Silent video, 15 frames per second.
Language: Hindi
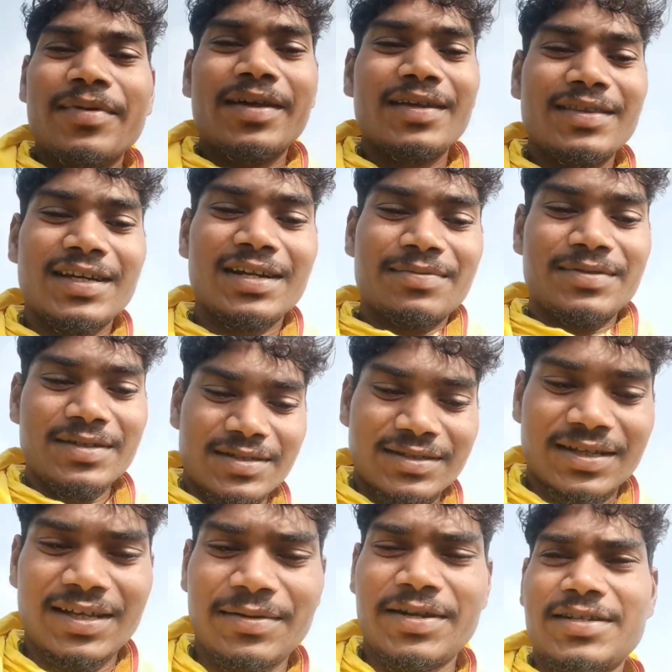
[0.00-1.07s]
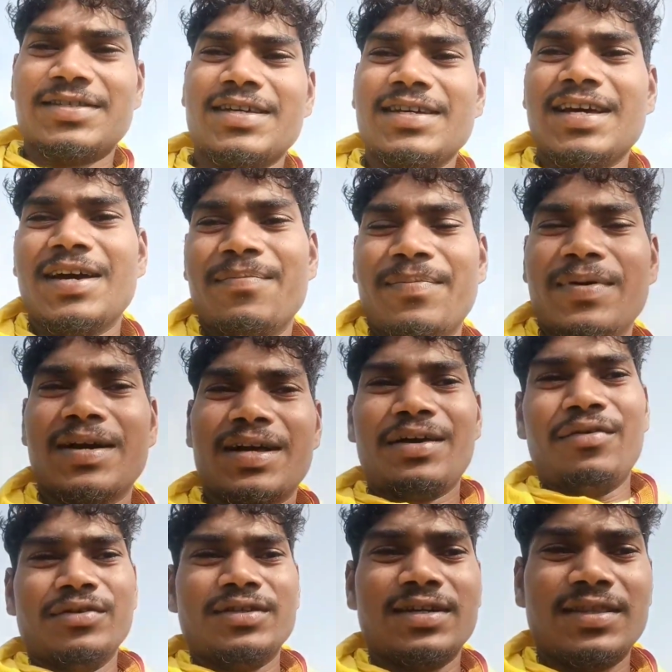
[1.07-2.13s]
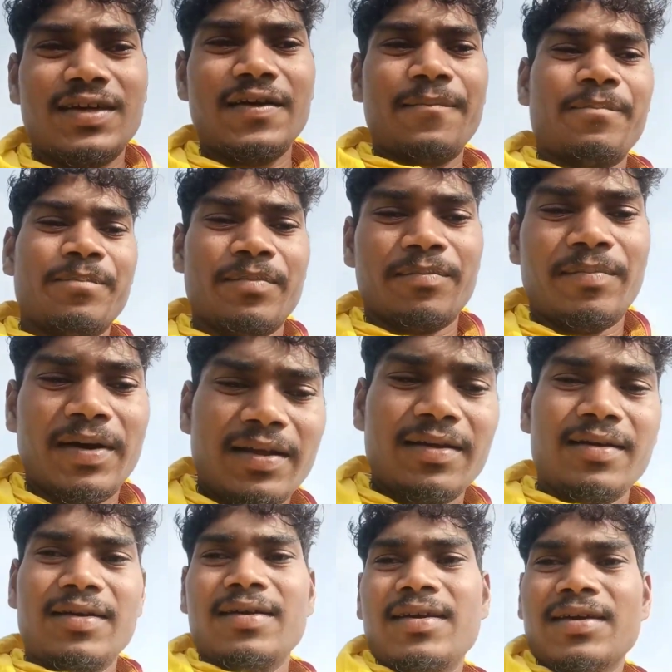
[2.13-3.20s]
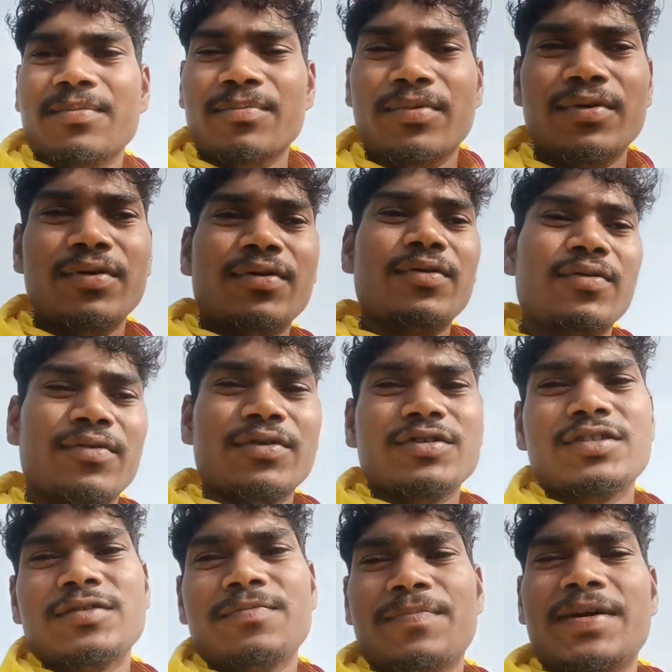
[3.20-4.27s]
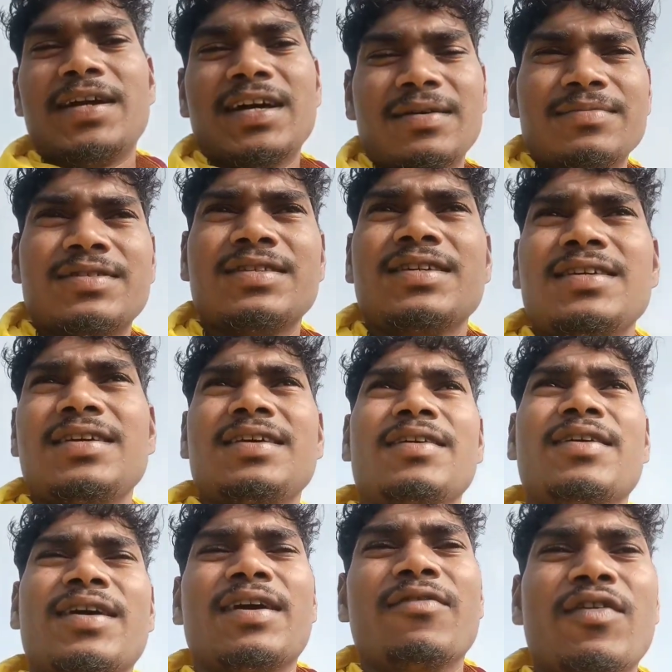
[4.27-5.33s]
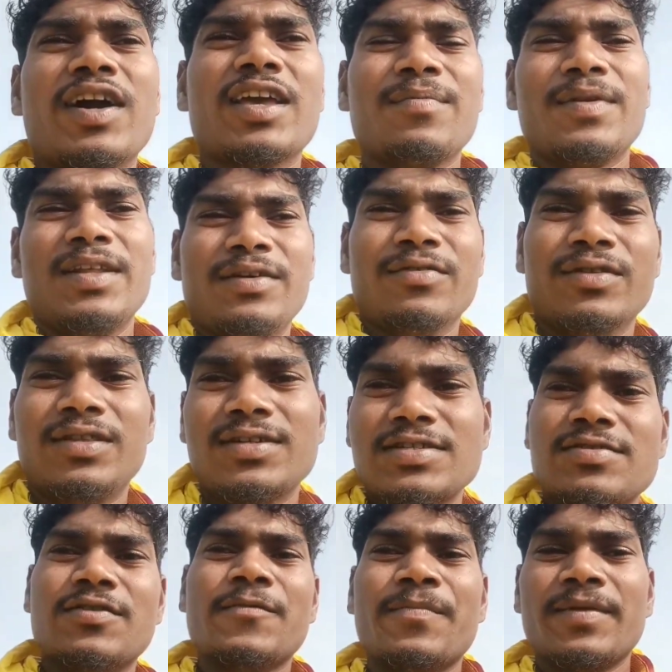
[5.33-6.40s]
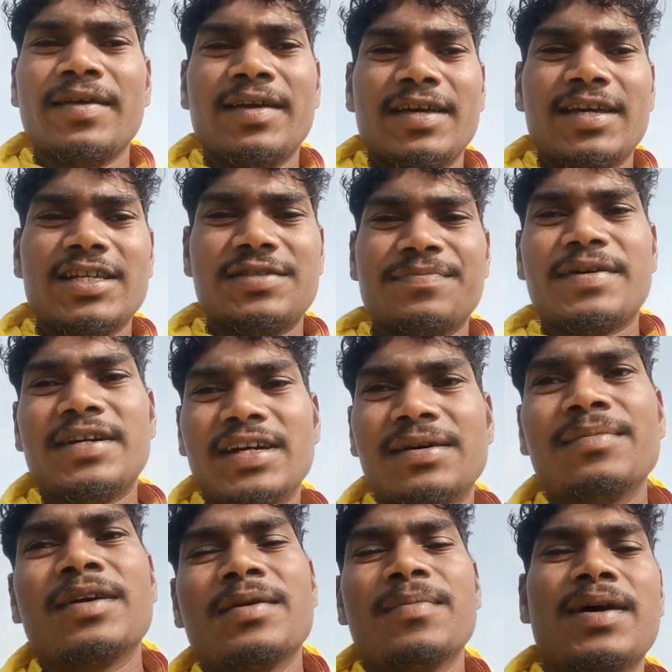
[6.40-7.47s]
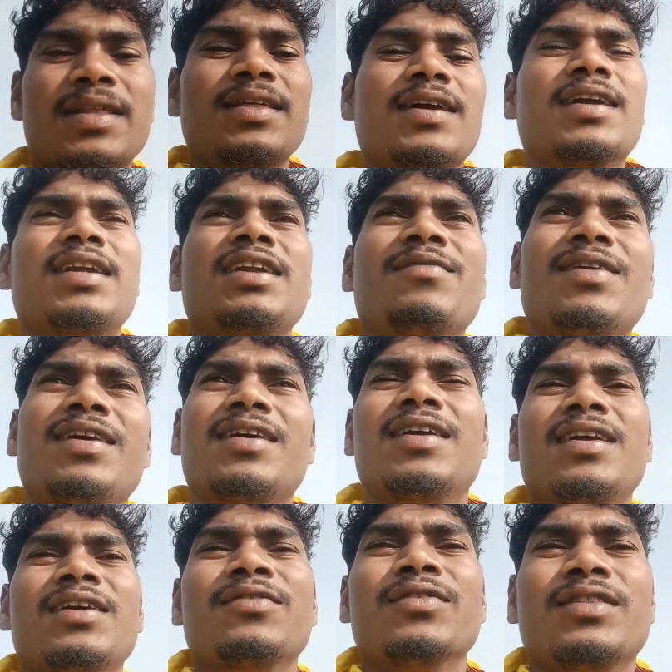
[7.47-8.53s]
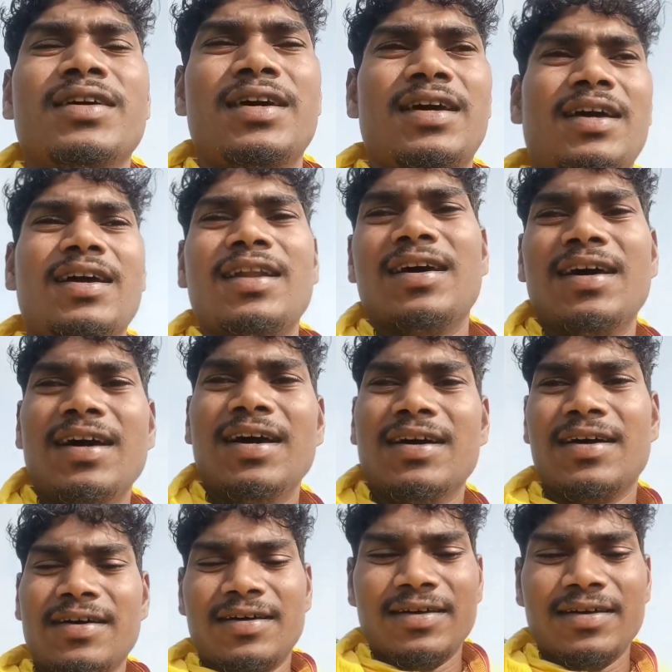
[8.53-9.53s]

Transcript: मेरे तरफ से इसकी रिश्ता यहाँ पक्का हो जाता पर वो लोग उस परिणाम से वाकिफ नहीं होते जो इस परिणाम के बाद घटने वाला घटना होता है अगर हाँ